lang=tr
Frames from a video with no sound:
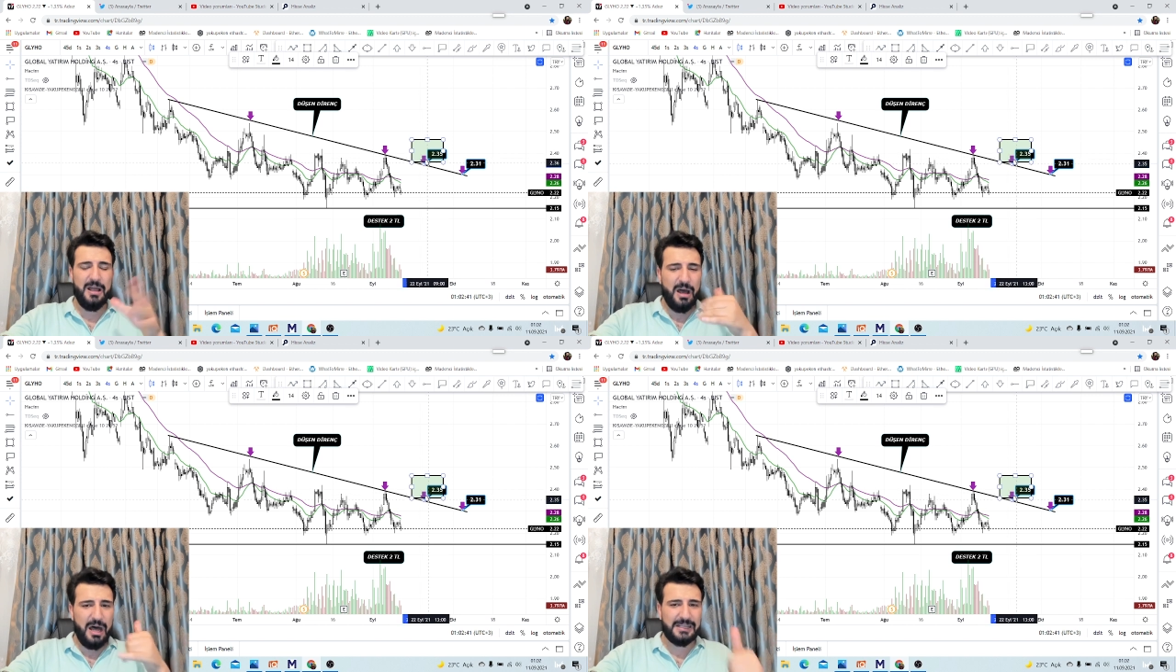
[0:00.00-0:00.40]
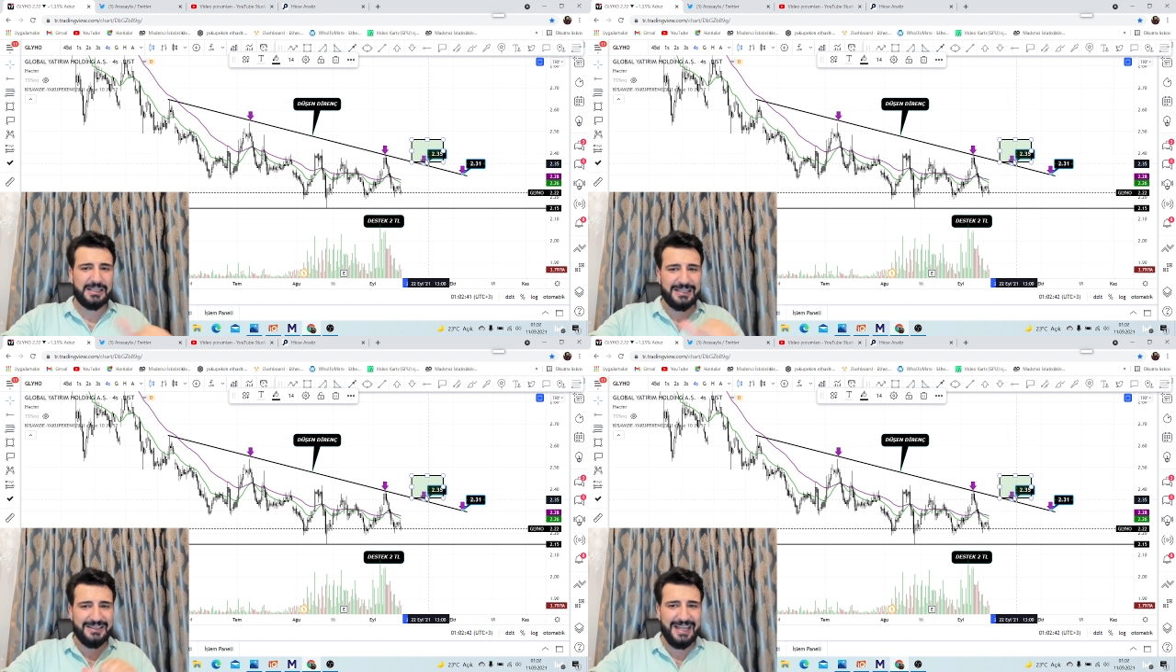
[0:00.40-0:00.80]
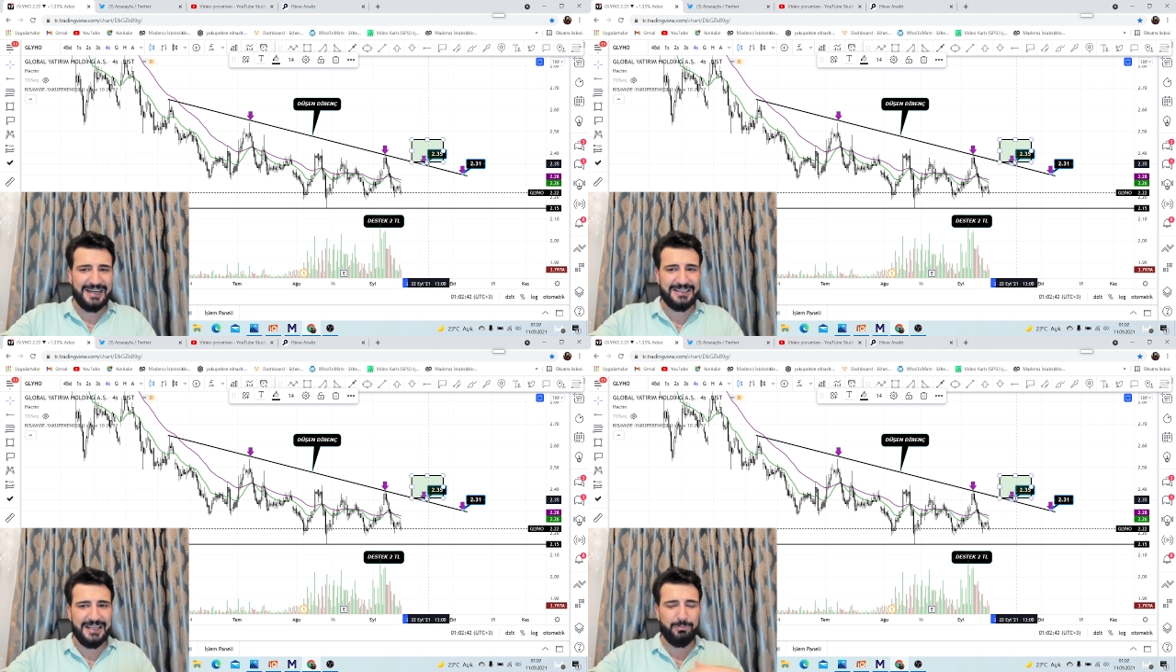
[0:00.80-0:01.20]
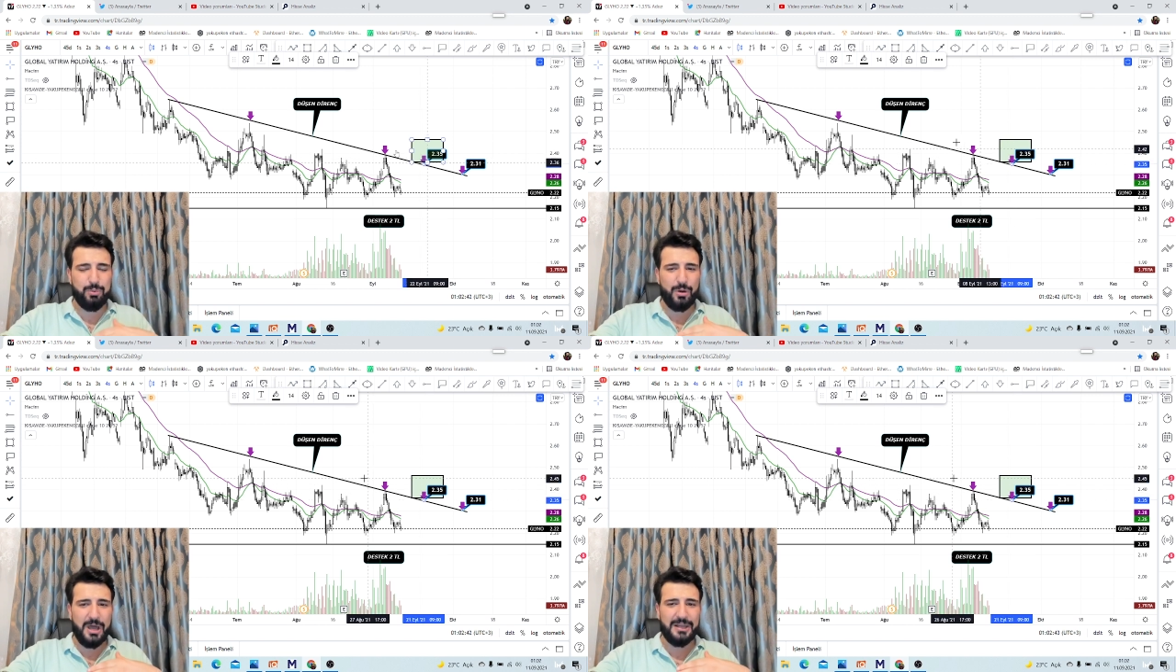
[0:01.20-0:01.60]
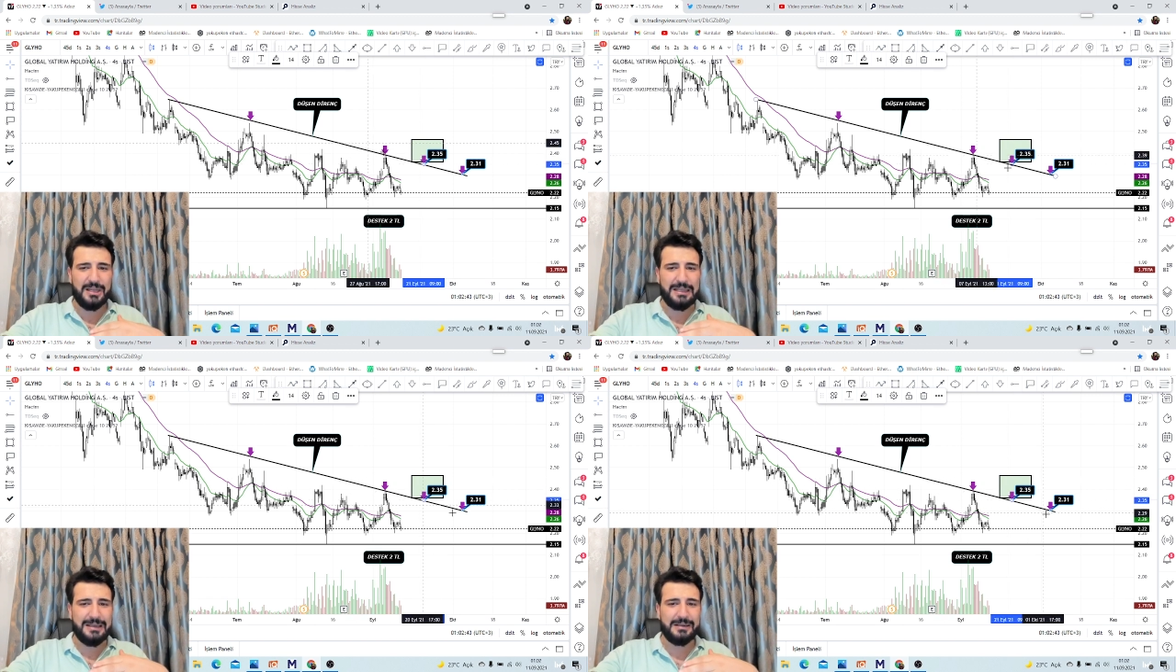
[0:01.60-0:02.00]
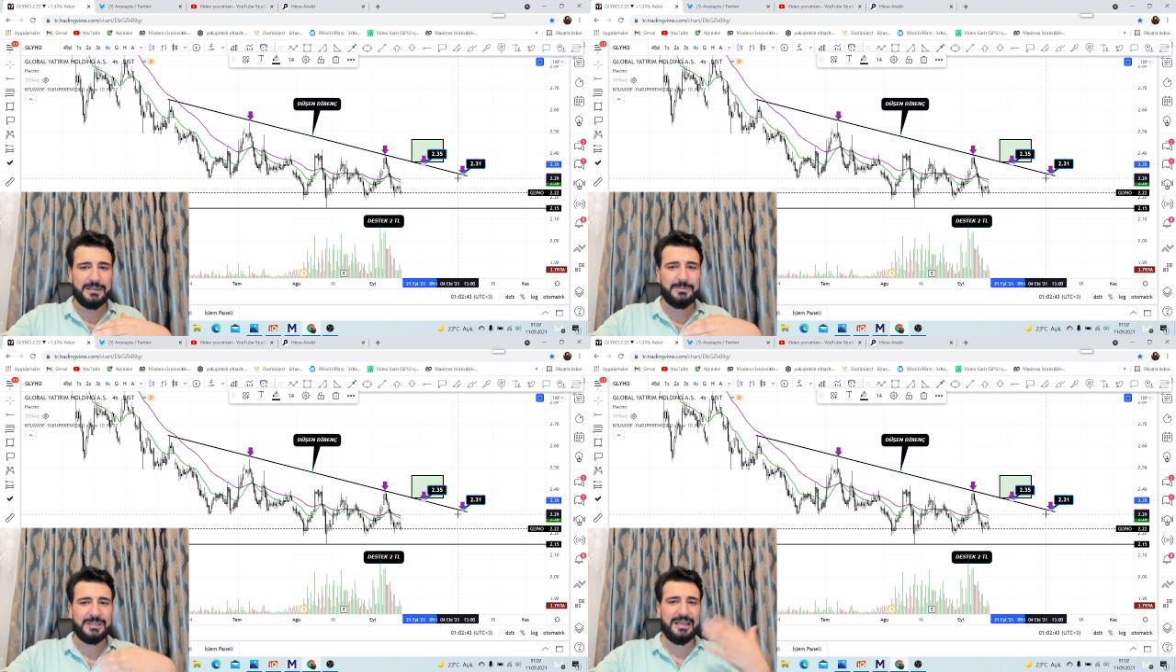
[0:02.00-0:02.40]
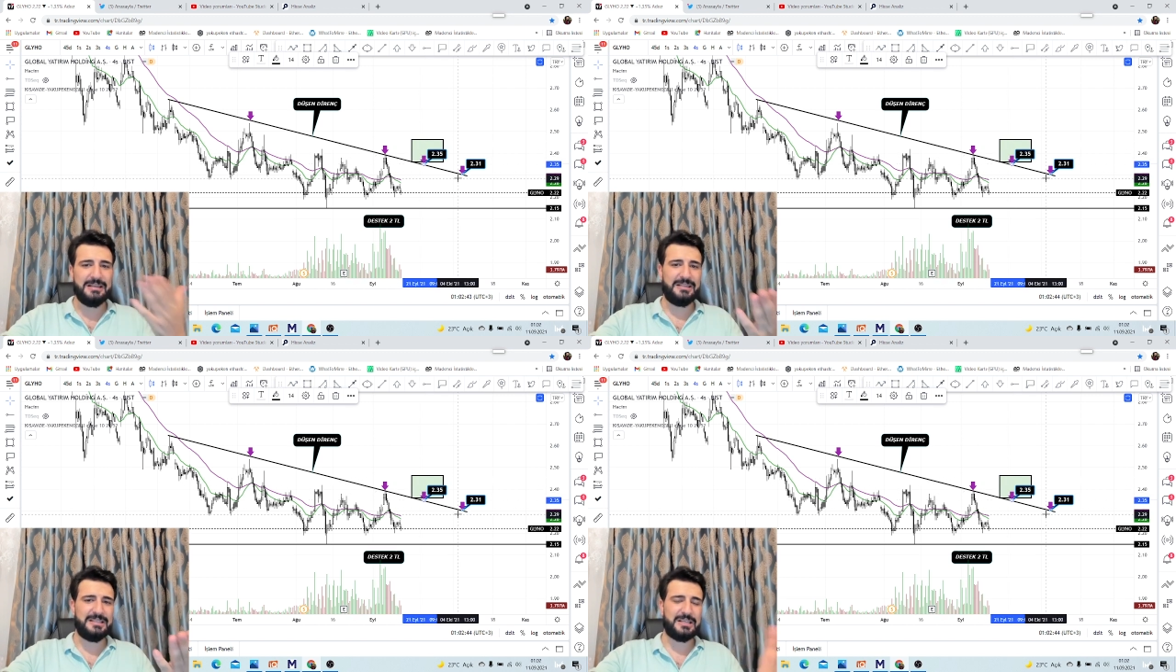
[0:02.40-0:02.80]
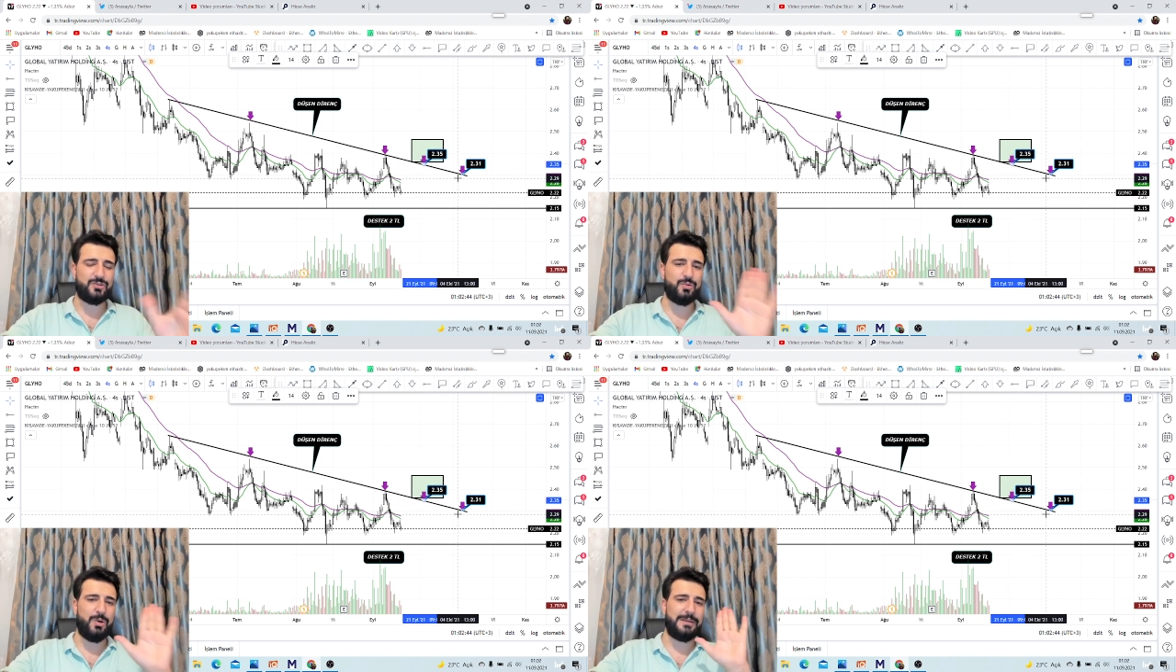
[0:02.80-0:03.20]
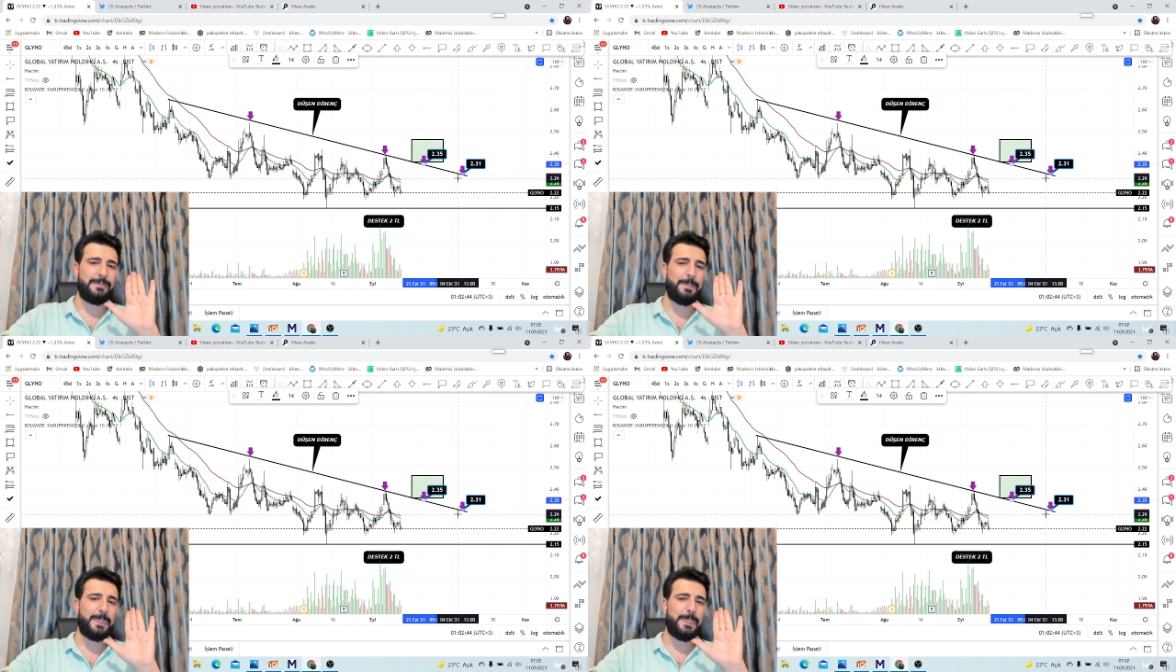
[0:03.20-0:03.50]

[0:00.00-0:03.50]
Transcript: Artık nerede bu kanal kırılımı geldiyse şu an